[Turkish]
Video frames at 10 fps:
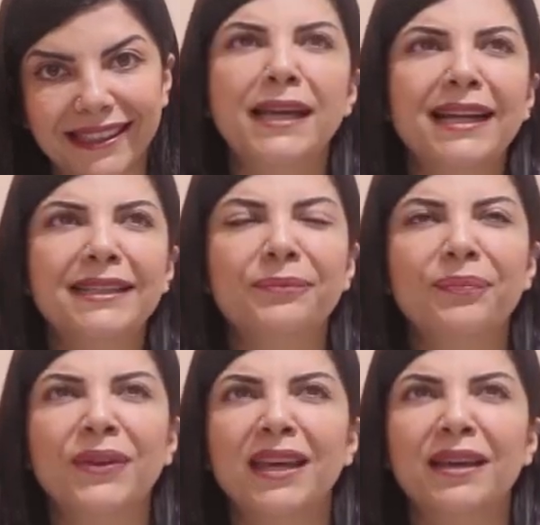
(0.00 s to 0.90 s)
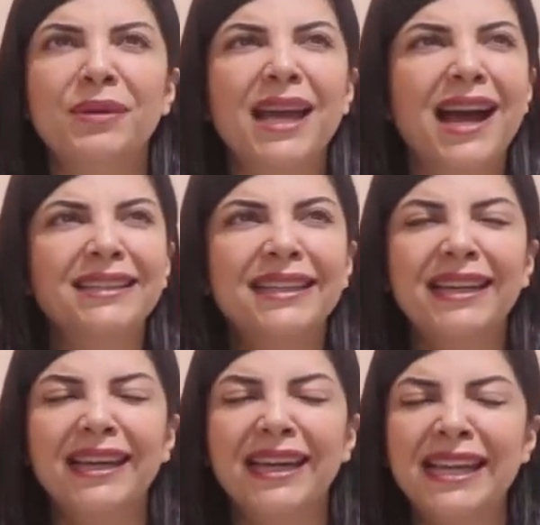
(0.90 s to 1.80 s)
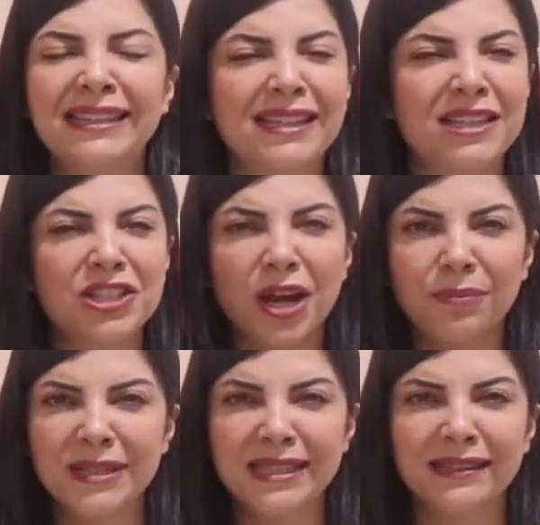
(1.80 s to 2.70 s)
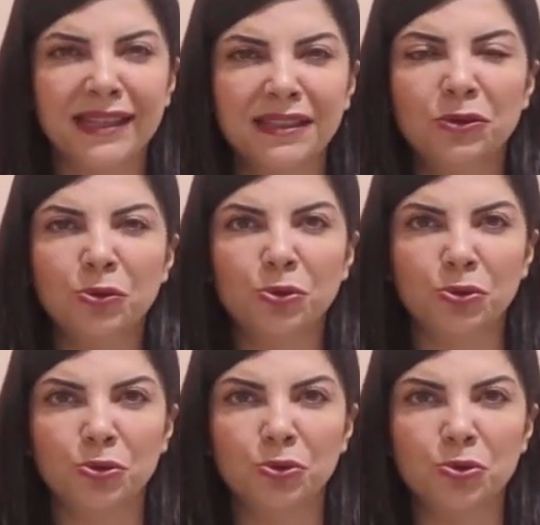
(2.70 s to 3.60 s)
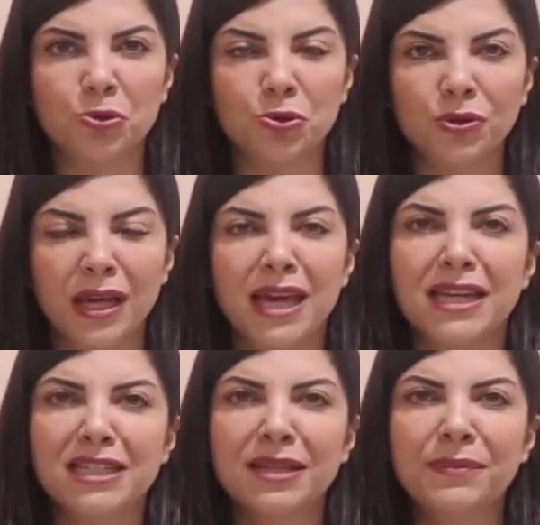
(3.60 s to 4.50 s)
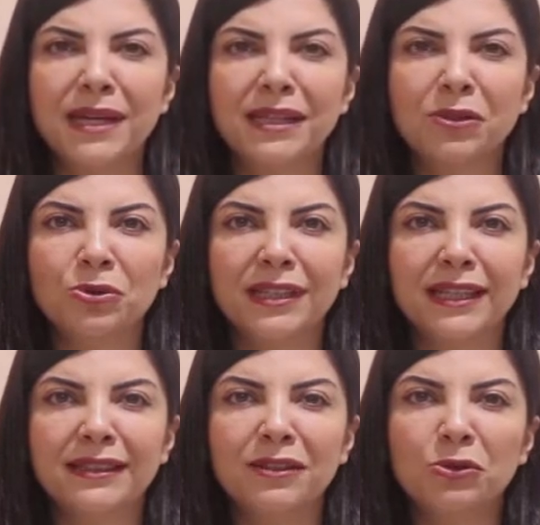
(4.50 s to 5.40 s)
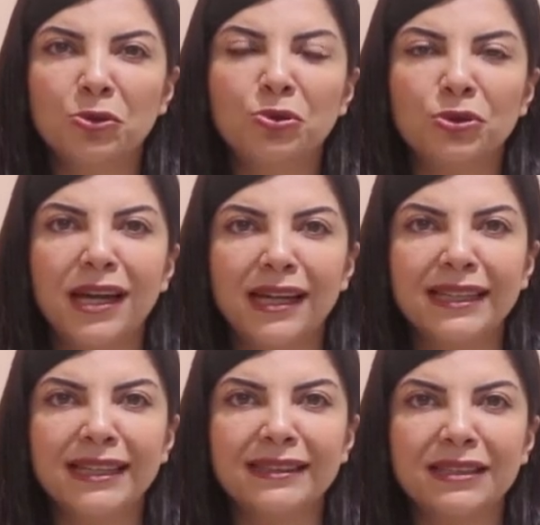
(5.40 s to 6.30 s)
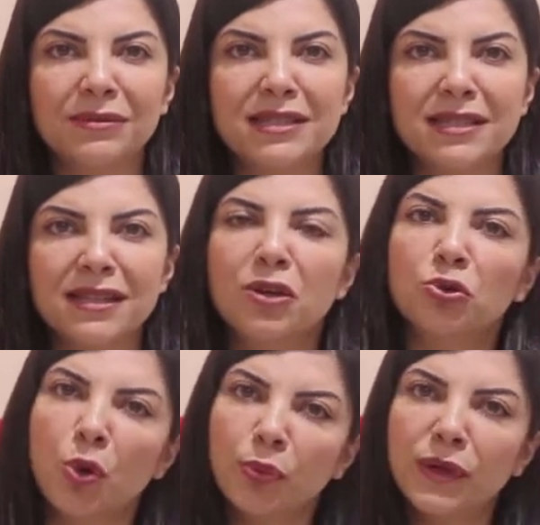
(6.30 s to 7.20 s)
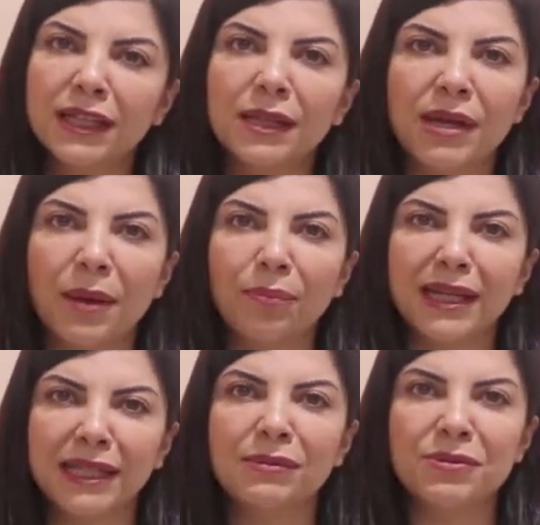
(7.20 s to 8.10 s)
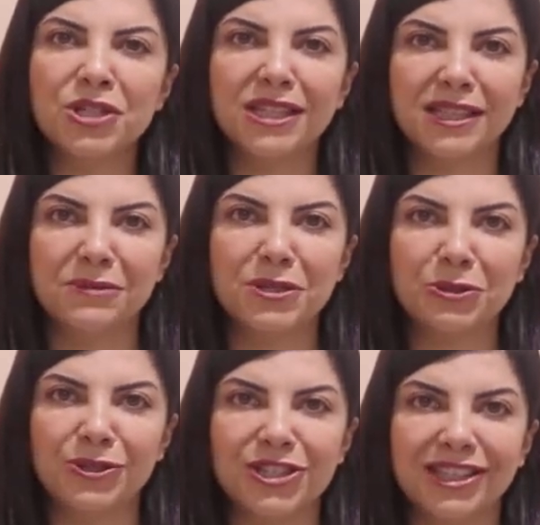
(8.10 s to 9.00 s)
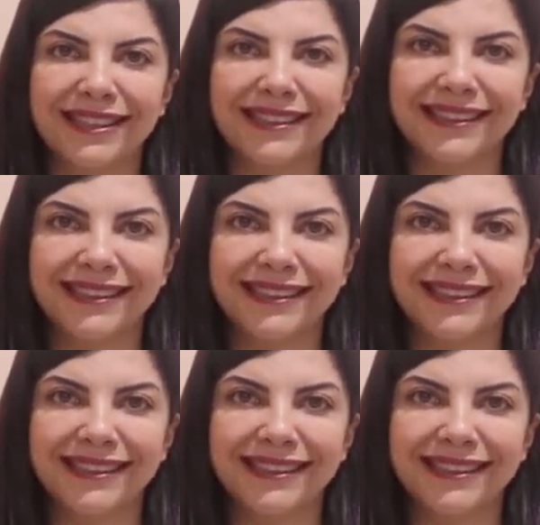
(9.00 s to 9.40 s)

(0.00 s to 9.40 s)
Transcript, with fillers: Yani bir yerde elektrik çarpması tehdidi olduğunu düşün. İşte beynin o tehdidi nötr hale getirmesi topraklama yapmak gibi bir şeydir psikolojide.